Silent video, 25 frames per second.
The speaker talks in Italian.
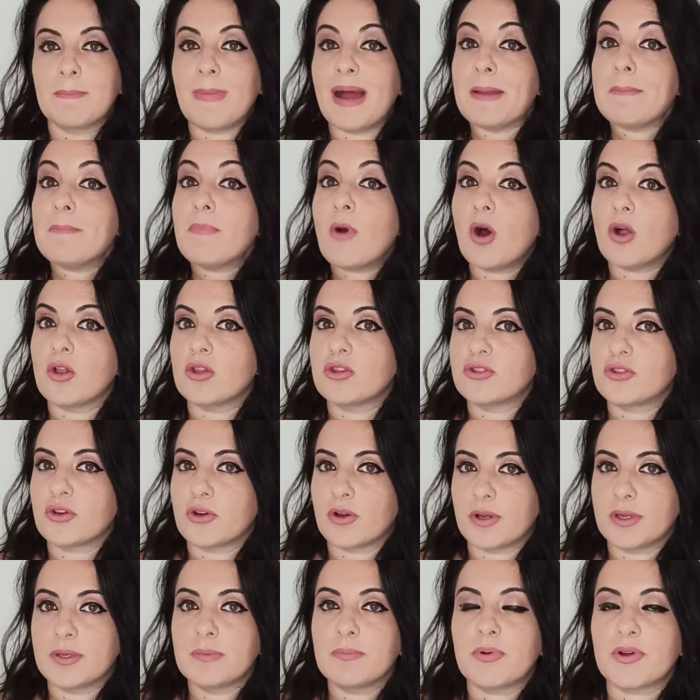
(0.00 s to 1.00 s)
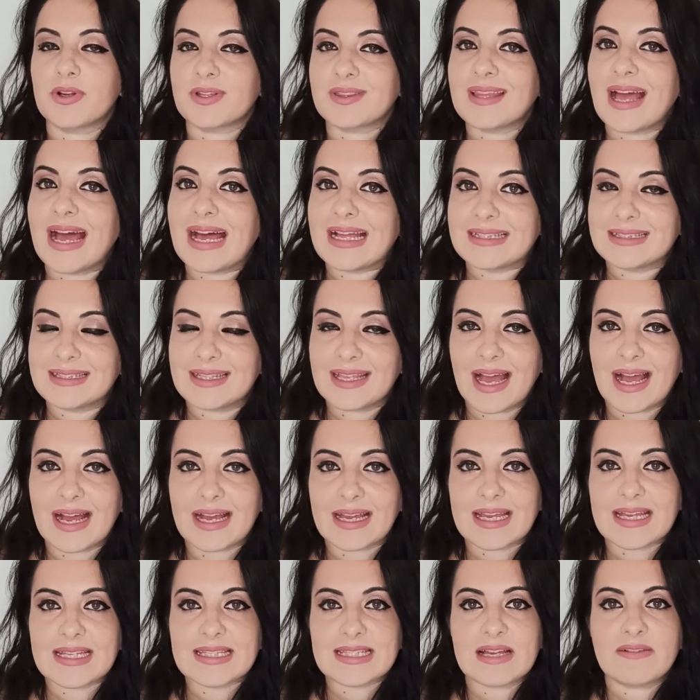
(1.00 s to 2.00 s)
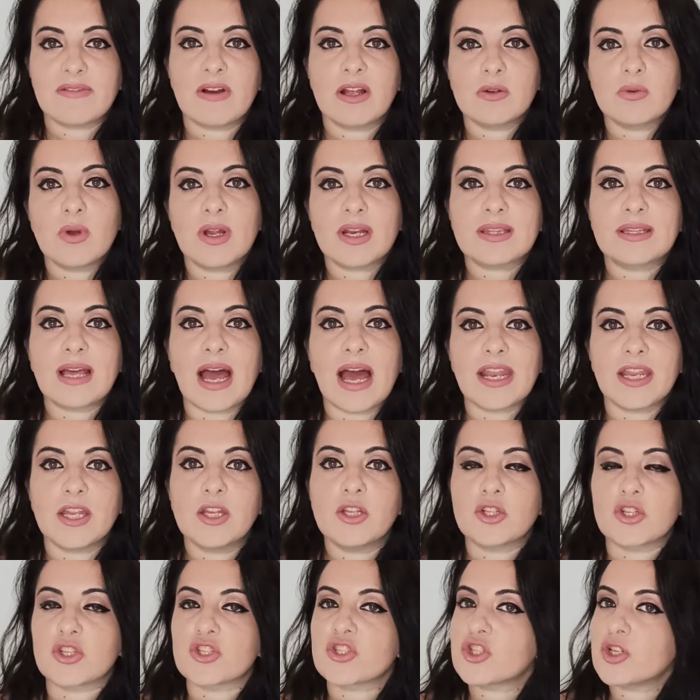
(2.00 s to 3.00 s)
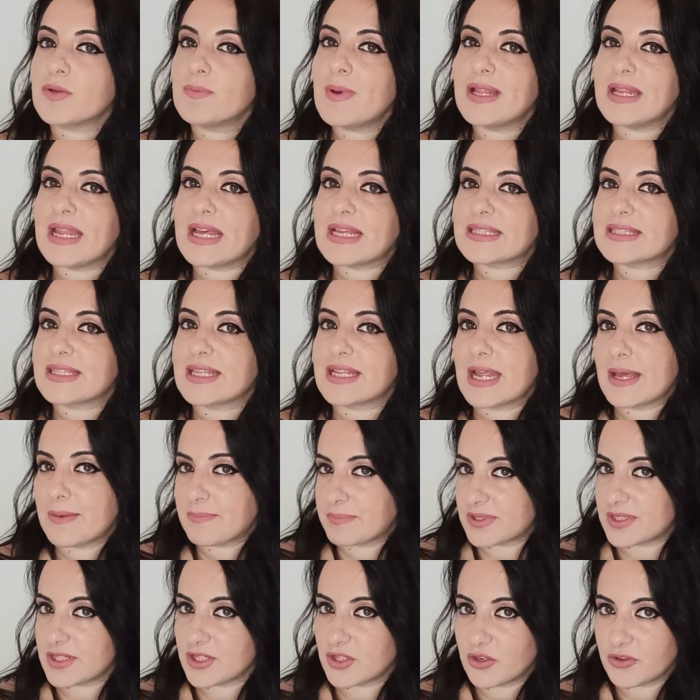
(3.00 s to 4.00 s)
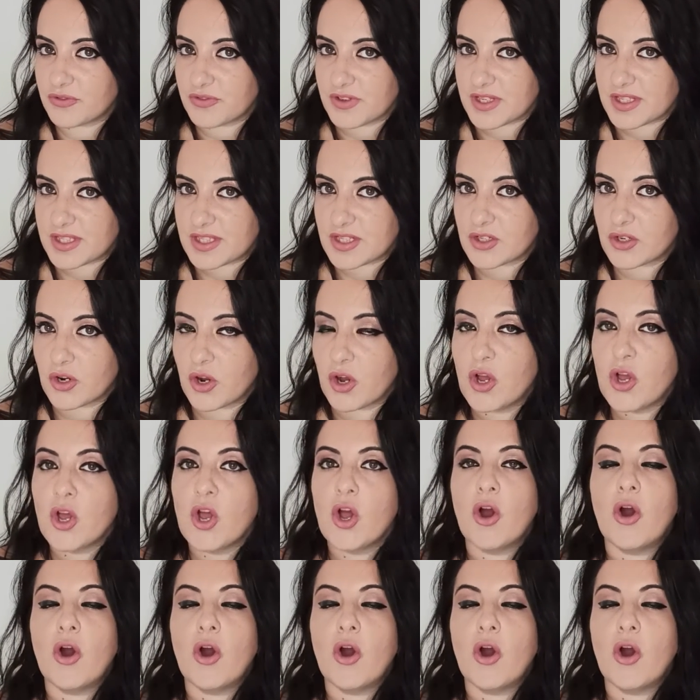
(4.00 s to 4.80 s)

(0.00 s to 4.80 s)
ma è molto importante anche salvaguardare il nostro benessere psicofisico.